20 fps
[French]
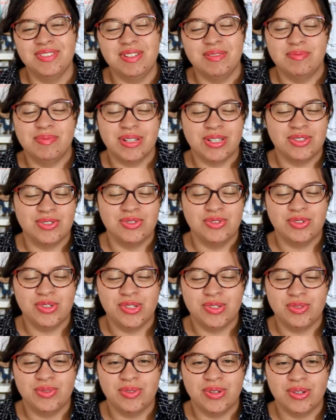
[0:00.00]
oui, parce que
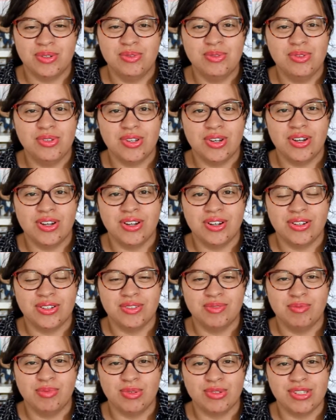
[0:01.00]
j'ai eu un coup de cœur
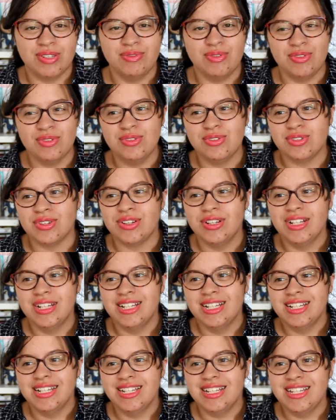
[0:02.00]
euh, pour Severus
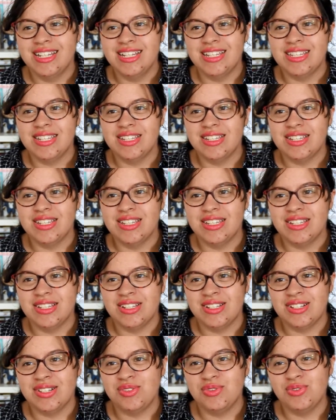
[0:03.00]
et
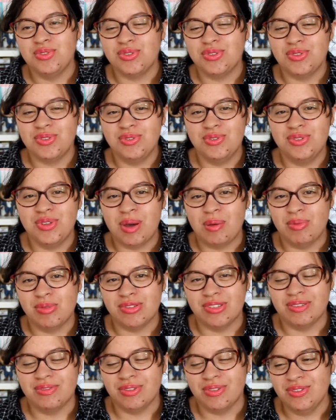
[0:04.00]
j'ai toujours ce coup de cœur pour
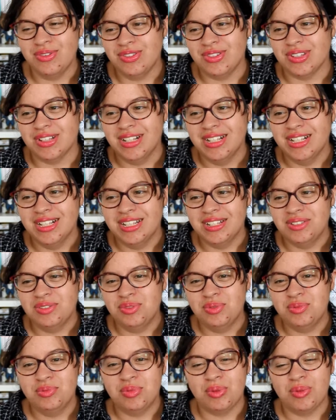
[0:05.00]
Severus,
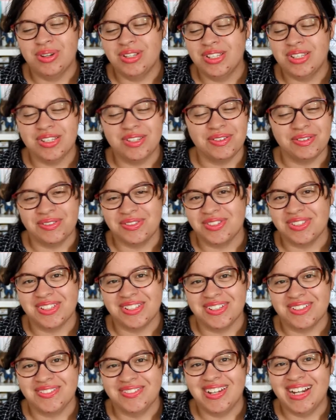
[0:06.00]
donc pour moi c'est Severus.
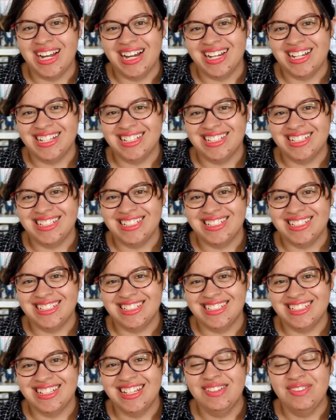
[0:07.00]
Voilà.
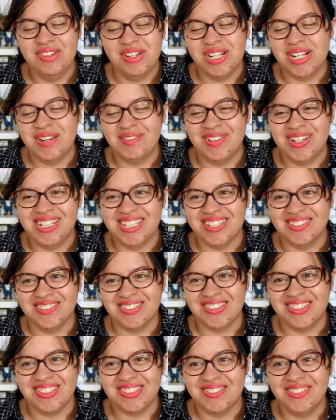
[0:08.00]
Et oui, je l'appelle
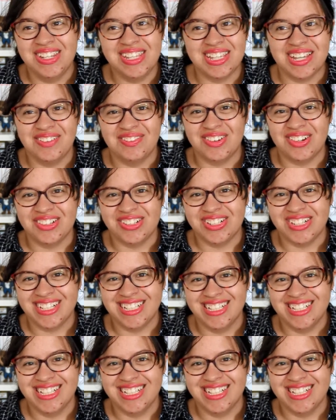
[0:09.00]
Severus, on est très proches.